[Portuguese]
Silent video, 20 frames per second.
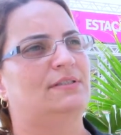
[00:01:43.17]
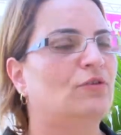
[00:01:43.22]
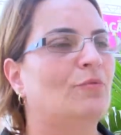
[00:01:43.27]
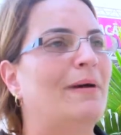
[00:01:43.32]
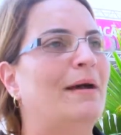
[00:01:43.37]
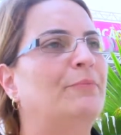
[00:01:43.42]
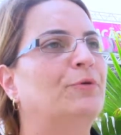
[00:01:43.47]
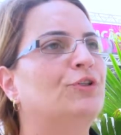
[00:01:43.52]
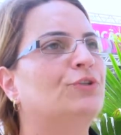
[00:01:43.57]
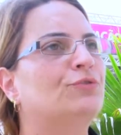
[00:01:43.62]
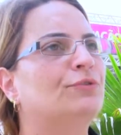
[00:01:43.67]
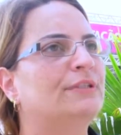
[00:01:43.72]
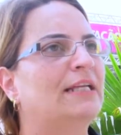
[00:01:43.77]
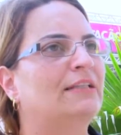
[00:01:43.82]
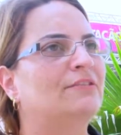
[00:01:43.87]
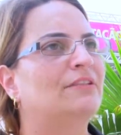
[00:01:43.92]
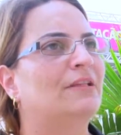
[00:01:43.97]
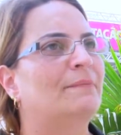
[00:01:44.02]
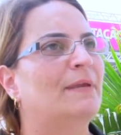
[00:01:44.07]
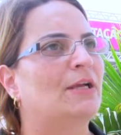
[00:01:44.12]
Tomar muito
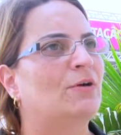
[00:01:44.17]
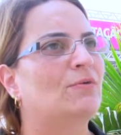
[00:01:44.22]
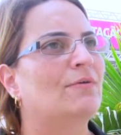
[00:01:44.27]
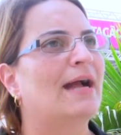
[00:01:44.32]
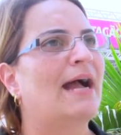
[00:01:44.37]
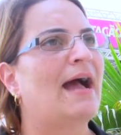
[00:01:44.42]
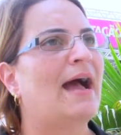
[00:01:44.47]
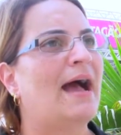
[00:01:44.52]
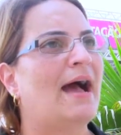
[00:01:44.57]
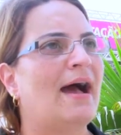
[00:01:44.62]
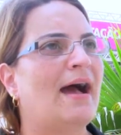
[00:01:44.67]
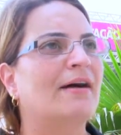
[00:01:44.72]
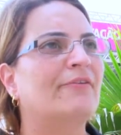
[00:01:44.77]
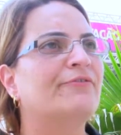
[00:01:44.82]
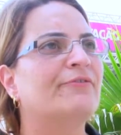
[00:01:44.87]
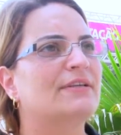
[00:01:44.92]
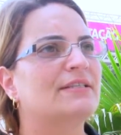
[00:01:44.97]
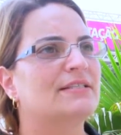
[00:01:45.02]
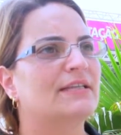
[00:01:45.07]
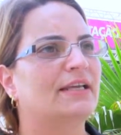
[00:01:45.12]
cuidado também com
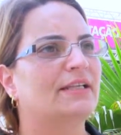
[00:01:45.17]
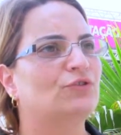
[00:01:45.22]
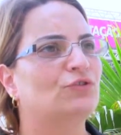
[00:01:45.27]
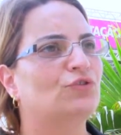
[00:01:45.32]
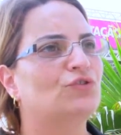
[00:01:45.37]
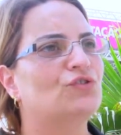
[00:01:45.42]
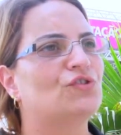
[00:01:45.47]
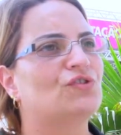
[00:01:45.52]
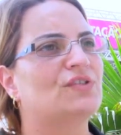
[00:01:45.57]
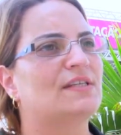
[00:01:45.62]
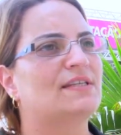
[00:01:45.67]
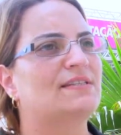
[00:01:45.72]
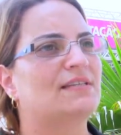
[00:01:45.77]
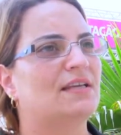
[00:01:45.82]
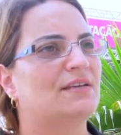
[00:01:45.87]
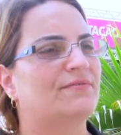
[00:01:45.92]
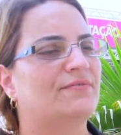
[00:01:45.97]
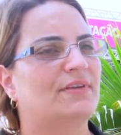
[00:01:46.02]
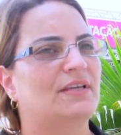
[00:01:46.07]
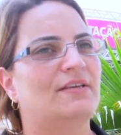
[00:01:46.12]
garrafas, né, todos os
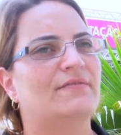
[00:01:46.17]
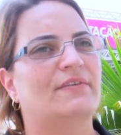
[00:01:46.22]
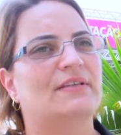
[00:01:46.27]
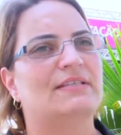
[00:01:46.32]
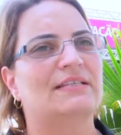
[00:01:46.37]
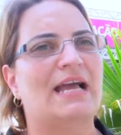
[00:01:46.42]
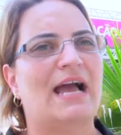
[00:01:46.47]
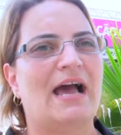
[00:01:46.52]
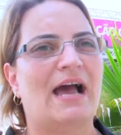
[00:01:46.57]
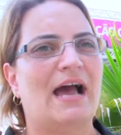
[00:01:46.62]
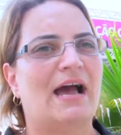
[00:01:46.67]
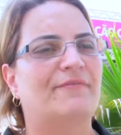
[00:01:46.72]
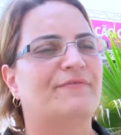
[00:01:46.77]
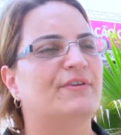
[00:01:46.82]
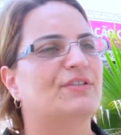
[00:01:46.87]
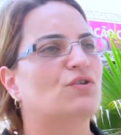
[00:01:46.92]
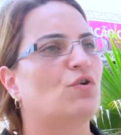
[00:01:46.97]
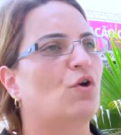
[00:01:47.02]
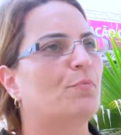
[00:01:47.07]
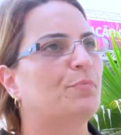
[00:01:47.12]
inservíveis,
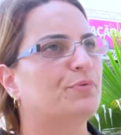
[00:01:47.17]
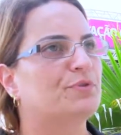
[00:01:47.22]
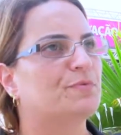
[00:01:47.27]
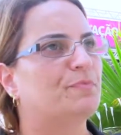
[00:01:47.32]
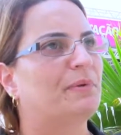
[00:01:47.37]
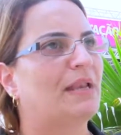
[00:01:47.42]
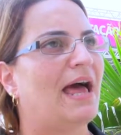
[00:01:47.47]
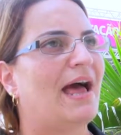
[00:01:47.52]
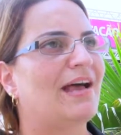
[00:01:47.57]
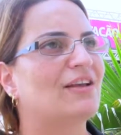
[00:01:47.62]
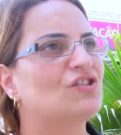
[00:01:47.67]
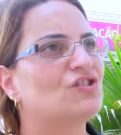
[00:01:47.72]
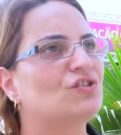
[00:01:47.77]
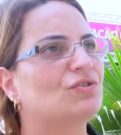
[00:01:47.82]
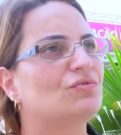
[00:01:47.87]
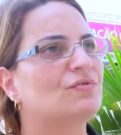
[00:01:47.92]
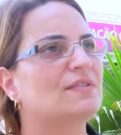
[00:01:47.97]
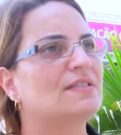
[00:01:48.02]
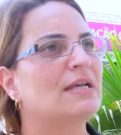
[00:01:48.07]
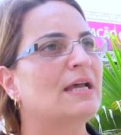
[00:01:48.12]
garrafas, copos copos
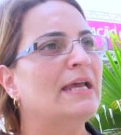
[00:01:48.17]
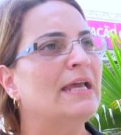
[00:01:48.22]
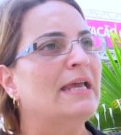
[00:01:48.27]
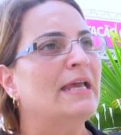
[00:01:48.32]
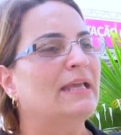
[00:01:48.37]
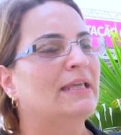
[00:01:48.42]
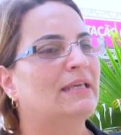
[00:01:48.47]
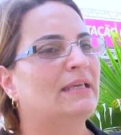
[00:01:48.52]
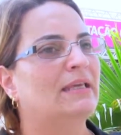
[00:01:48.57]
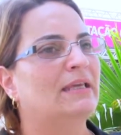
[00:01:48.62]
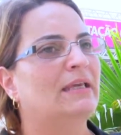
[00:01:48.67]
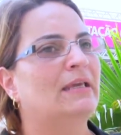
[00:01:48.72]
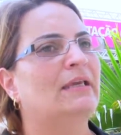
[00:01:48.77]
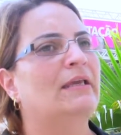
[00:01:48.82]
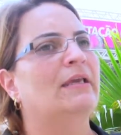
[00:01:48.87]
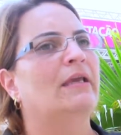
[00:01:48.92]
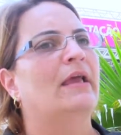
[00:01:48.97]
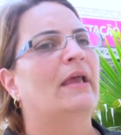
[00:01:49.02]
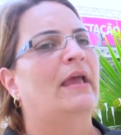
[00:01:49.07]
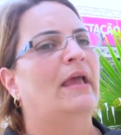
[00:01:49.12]
plásticos
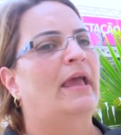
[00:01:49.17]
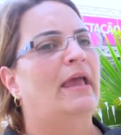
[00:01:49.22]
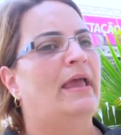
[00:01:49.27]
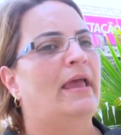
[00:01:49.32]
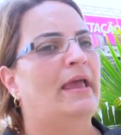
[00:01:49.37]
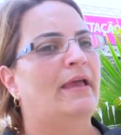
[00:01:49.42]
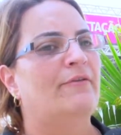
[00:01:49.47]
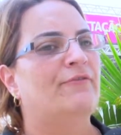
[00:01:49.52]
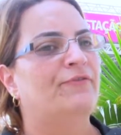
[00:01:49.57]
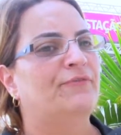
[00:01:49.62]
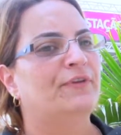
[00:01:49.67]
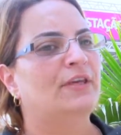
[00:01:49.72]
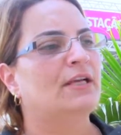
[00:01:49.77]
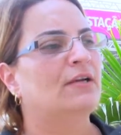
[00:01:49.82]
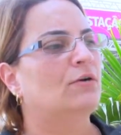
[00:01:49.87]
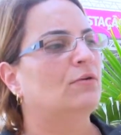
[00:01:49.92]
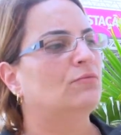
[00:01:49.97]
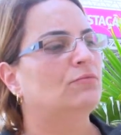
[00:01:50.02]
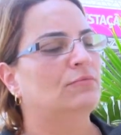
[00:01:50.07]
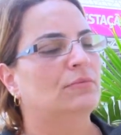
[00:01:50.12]
que é,
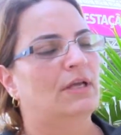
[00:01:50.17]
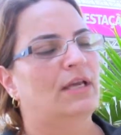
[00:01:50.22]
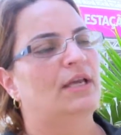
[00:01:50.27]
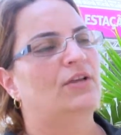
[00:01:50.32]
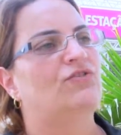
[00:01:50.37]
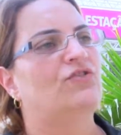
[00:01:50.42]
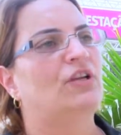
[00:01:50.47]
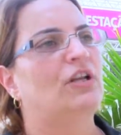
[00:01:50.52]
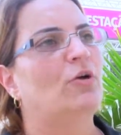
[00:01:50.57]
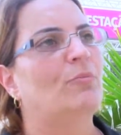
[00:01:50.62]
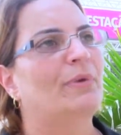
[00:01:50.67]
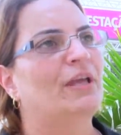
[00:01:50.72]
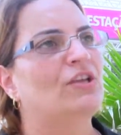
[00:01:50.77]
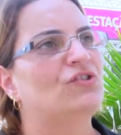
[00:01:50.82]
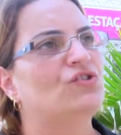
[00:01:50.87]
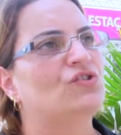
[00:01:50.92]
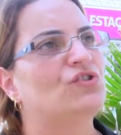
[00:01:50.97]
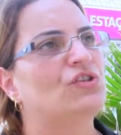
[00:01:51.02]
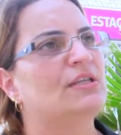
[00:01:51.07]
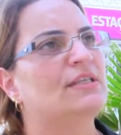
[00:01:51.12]
ficam é,
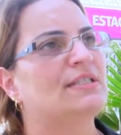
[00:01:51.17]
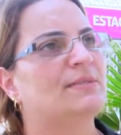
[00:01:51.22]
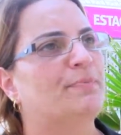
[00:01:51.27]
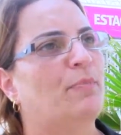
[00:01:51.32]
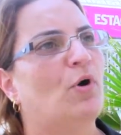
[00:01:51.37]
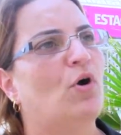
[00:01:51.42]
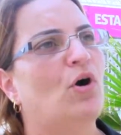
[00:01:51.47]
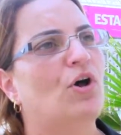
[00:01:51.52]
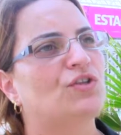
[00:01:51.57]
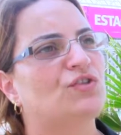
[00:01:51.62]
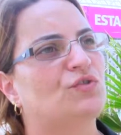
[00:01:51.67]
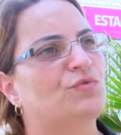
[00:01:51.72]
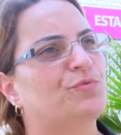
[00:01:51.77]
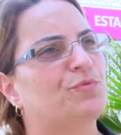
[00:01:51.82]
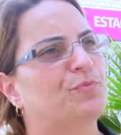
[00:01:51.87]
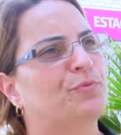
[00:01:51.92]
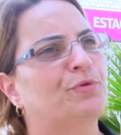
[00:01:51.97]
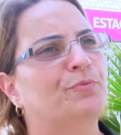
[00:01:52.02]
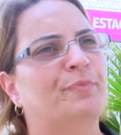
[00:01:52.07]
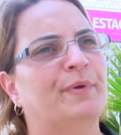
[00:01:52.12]
geralmente expostos
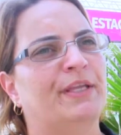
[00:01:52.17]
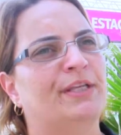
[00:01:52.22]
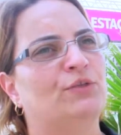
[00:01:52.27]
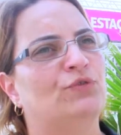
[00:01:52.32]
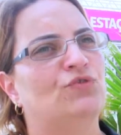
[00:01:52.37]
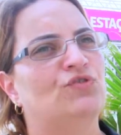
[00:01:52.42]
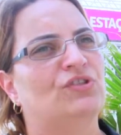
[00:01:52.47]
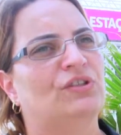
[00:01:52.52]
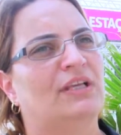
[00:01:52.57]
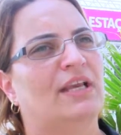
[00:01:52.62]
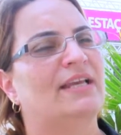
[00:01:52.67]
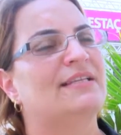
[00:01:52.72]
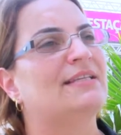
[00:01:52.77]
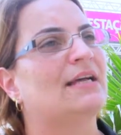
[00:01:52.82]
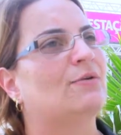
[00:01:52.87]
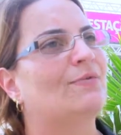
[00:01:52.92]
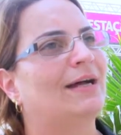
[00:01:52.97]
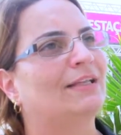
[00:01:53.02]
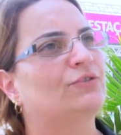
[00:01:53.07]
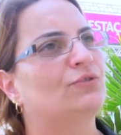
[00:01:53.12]
por um período de 3
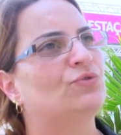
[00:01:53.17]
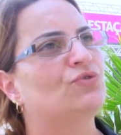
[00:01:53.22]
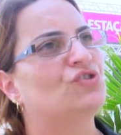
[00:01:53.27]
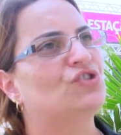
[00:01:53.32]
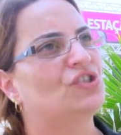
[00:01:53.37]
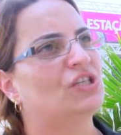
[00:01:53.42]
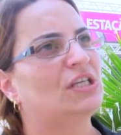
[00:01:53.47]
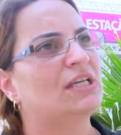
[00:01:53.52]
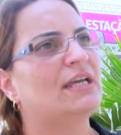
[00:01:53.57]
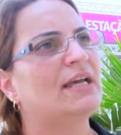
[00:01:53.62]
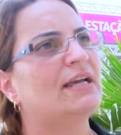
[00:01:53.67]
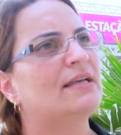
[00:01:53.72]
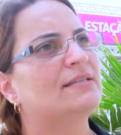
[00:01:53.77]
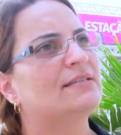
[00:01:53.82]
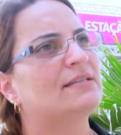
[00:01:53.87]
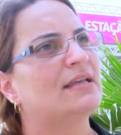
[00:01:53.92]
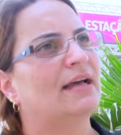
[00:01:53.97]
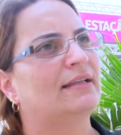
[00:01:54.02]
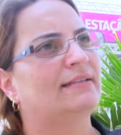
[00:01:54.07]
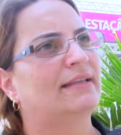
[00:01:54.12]
a 4
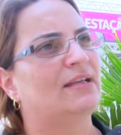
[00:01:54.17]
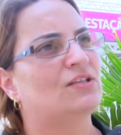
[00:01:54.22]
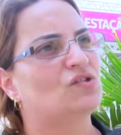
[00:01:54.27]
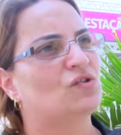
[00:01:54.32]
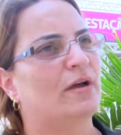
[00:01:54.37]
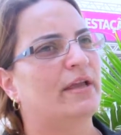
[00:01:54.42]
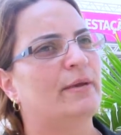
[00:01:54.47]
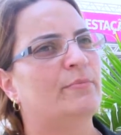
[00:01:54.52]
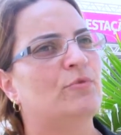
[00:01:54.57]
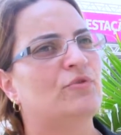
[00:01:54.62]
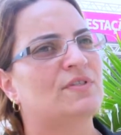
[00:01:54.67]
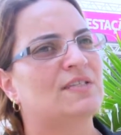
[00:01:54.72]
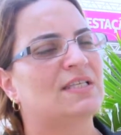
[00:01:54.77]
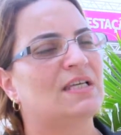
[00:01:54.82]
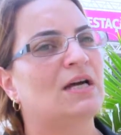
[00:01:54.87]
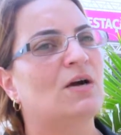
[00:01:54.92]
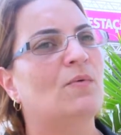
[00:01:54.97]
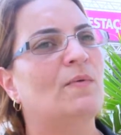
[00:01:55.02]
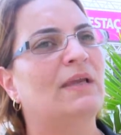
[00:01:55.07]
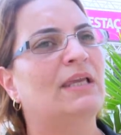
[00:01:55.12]
dias até a sua
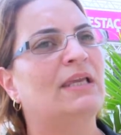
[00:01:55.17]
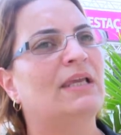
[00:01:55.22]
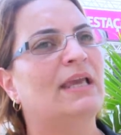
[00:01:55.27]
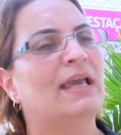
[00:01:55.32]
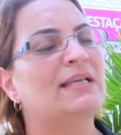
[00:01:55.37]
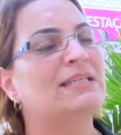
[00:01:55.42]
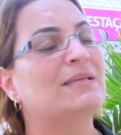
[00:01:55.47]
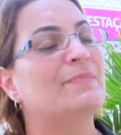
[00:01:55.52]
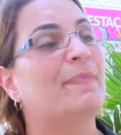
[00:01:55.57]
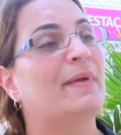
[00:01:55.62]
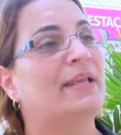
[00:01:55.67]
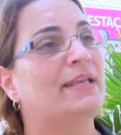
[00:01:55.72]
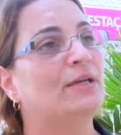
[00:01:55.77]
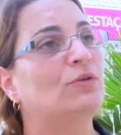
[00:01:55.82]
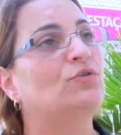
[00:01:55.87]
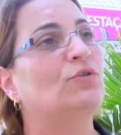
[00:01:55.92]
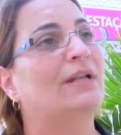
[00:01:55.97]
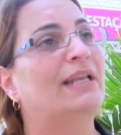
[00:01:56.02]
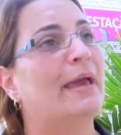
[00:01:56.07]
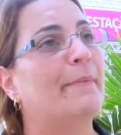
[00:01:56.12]
remoção e esse
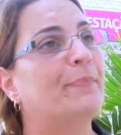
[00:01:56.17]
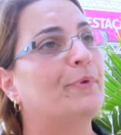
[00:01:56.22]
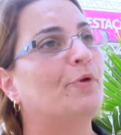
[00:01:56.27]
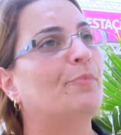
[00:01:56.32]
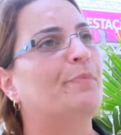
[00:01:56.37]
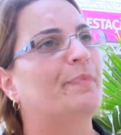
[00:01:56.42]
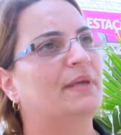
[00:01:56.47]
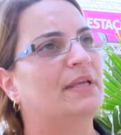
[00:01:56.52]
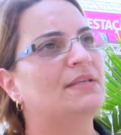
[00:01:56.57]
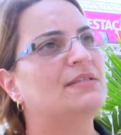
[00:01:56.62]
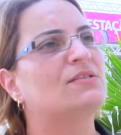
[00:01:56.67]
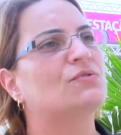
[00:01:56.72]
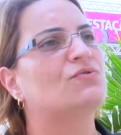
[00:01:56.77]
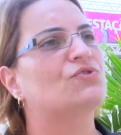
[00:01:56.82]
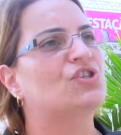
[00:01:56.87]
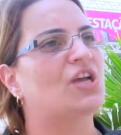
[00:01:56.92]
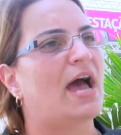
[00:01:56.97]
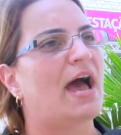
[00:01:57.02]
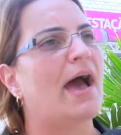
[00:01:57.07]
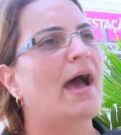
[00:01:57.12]
período ele é propício
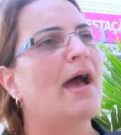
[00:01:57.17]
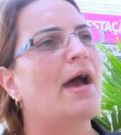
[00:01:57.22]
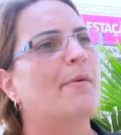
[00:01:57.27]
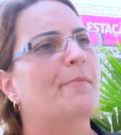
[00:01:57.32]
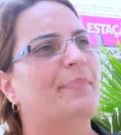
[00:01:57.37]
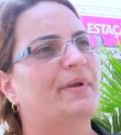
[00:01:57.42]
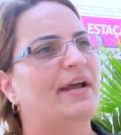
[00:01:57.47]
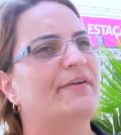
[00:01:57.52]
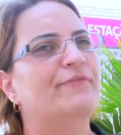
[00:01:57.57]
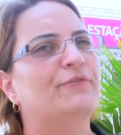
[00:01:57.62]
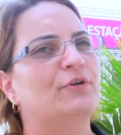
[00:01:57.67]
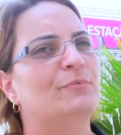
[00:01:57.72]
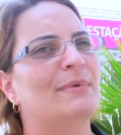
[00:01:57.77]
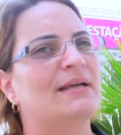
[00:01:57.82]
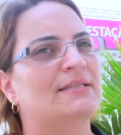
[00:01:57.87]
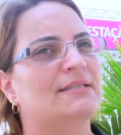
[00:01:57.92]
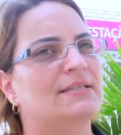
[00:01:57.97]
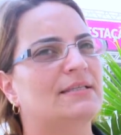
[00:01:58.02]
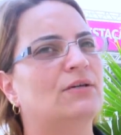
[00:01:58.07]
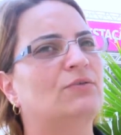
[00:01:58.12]
já para a
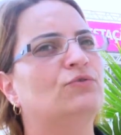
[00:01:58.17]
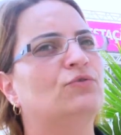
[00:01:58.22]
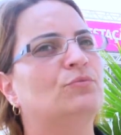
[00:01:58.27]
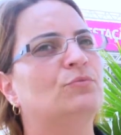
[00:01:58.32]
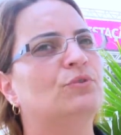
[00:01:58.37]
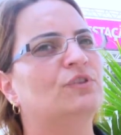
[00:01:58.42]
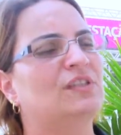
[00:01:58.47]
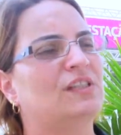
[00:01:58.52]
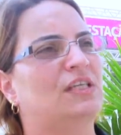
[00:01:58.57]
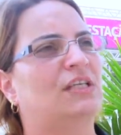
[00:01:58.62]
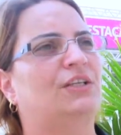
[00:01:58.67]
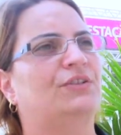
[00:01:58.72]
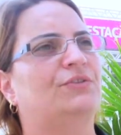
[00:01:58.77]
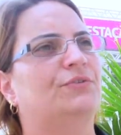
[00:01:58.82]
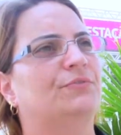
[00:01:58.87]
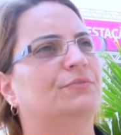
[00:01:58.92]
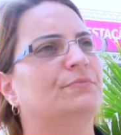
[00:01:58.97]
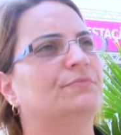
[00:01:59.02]
formação do mosquito.